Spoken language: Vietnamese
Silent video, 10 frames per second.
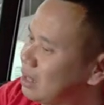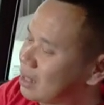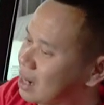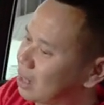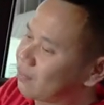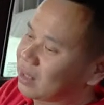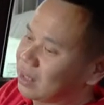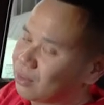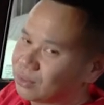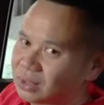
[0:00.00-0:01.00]
tất cả các vật
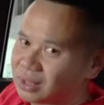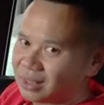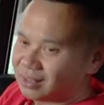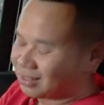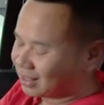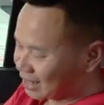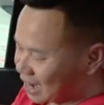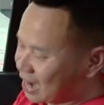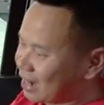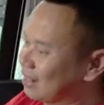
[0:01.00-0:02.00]
liệu trên
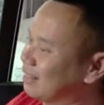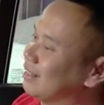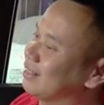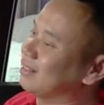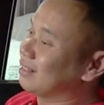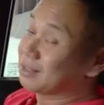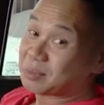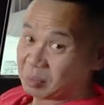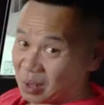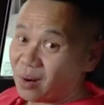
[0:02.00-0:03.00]
xe
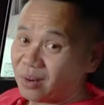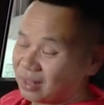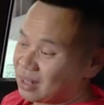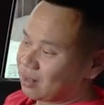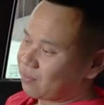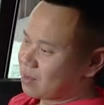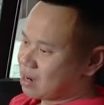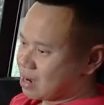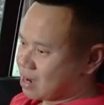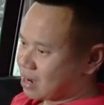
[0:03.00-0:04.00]
đó.
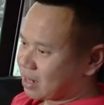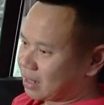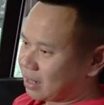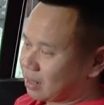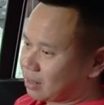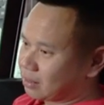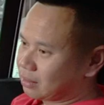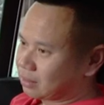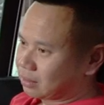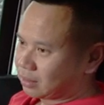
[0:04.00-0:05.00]
và
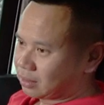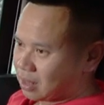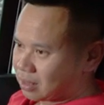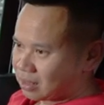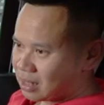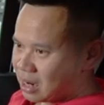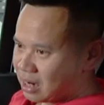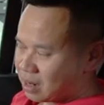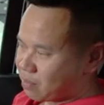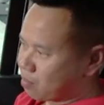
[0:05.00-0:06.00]
thực ra
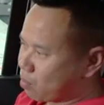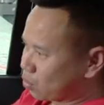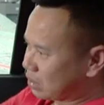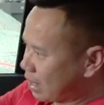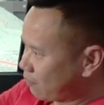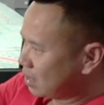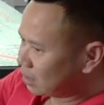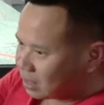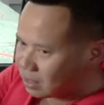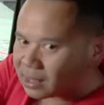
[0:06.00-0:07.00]
để mà mổ xẻ phân
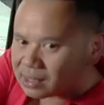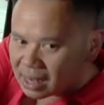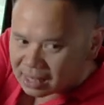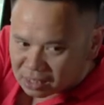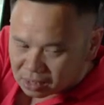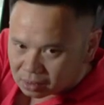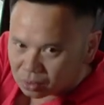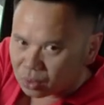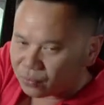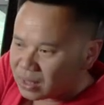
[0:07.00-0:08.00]
tích cắt ra
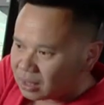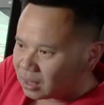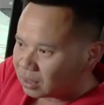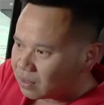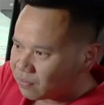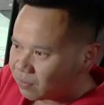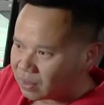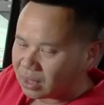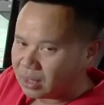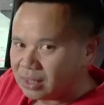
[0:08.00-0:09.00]
rồi phân tích các thành phần
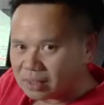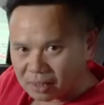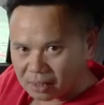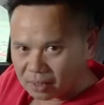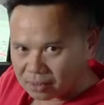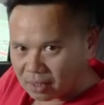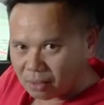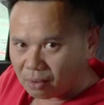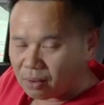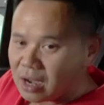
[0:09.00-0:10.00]
vật lý thì là rất
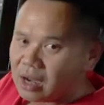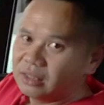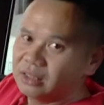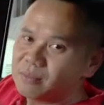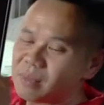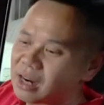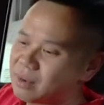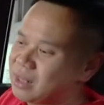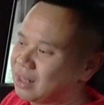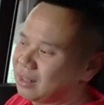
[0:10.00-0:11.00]
khó nhưng bằng
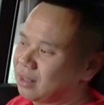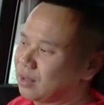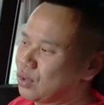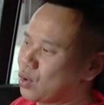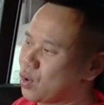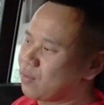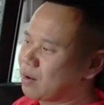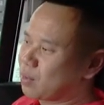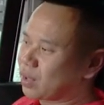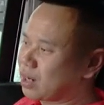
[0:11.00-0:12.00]
cảm nhận thì ngồi
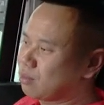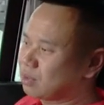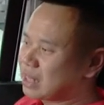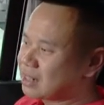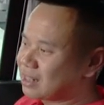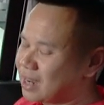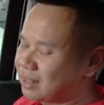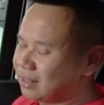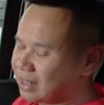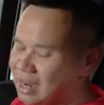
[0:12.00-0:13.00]
vào một cái không gian xe
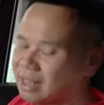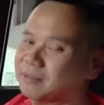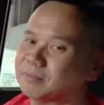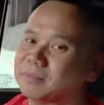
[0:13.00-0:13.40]
như thế này